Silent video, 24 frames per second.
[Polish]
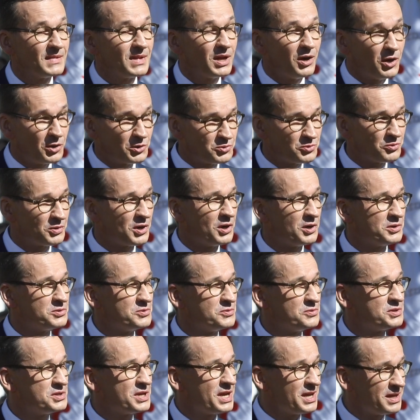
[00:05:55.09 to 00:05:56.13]
choć
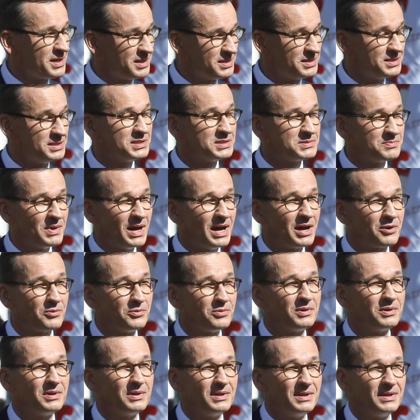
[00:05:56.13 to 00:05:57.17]
urodził się i
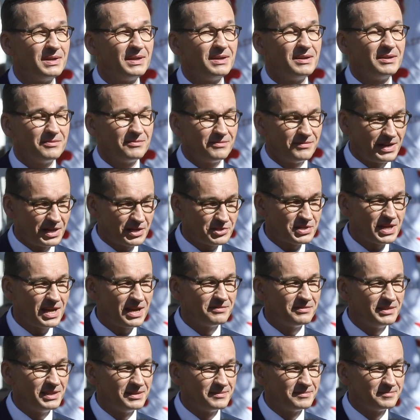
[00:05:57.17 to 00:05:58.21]
zmarł w
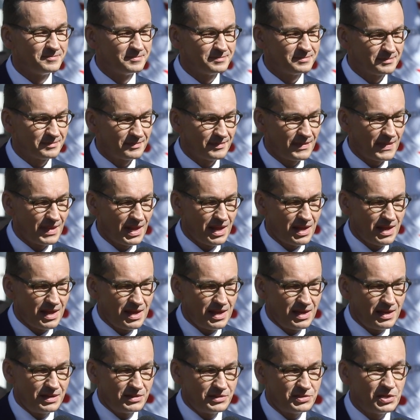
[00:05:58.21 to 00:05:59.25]
Warszawie.
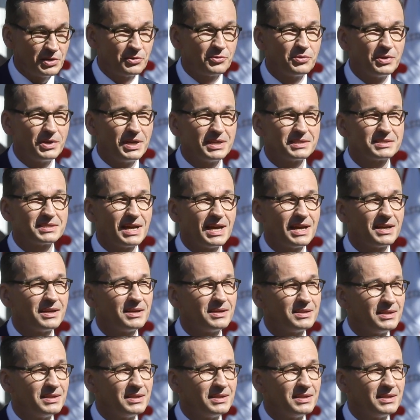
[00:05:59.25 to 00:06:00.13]
Dziękuję za